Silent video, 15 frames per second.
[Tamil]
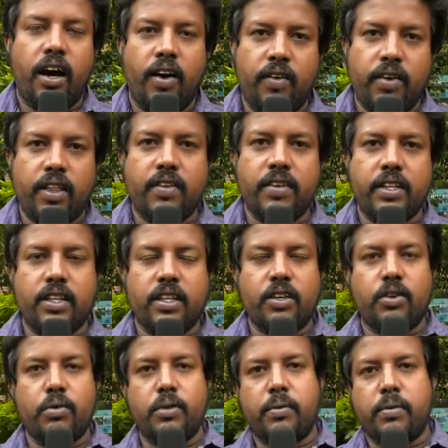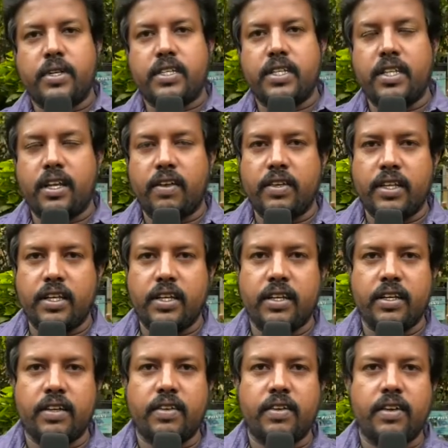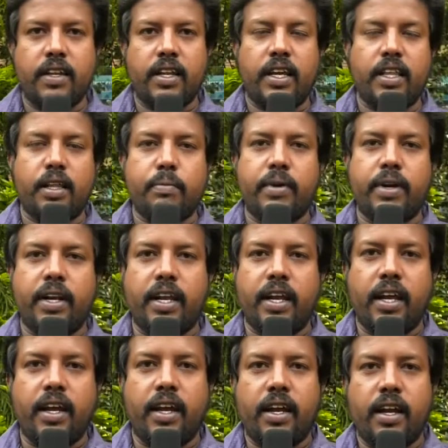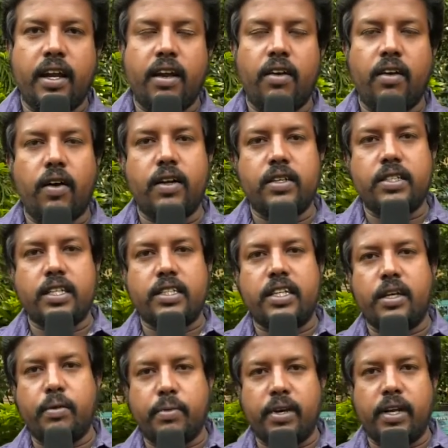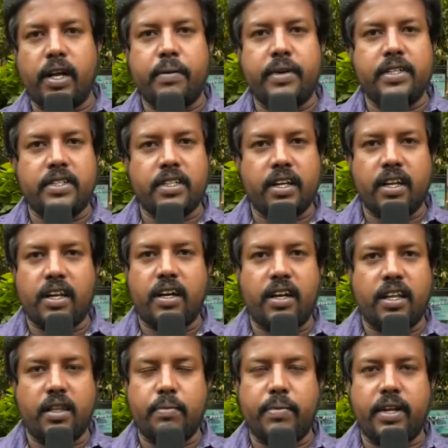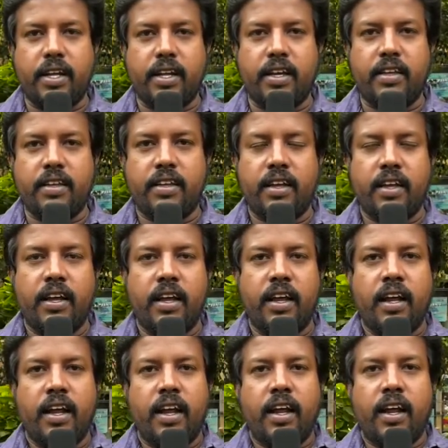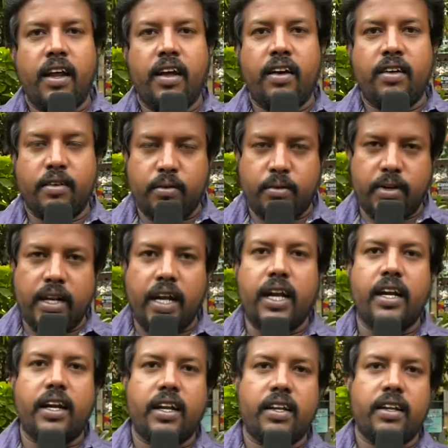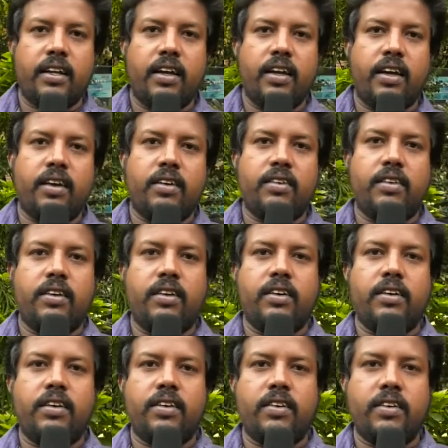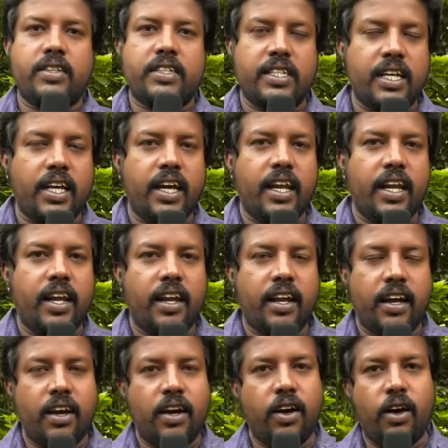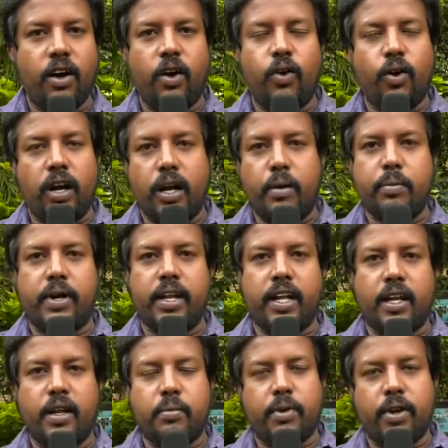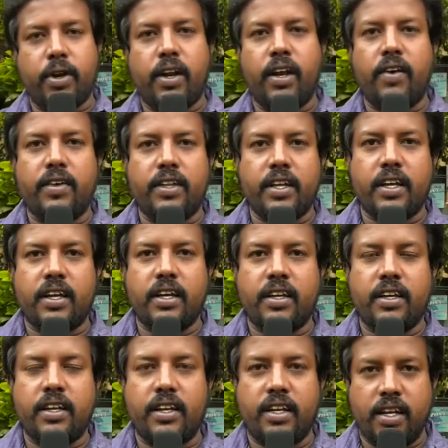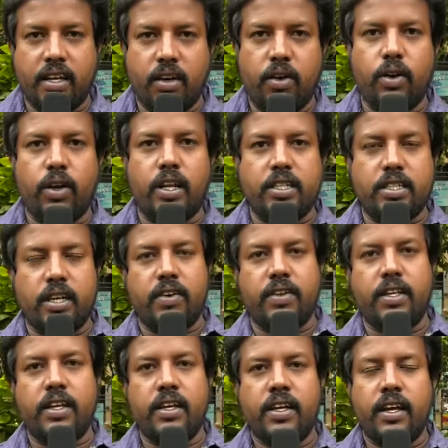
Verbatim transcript: அவர் தான் வந்து இது கூப்பிட்டு மாஸ்டர் இதில் வந்து நீங்கள் தான் பண்ணுறீங்க ஆல் சாங்ஸ் நீங்கள் பண்ணுங்கள் அப்படின்னு சிங்கிள் கார்டு நான் தான் பண்ணியிருக்கேன் அவரோட டேரக்டர் ஸ்ரீஹரி அவரும் நல்லா பண்ணியிருக்காரு படம் நல்லா வந்திருக்கு இன்னைக்கு ஆடியோ லான்ச் ஆகுது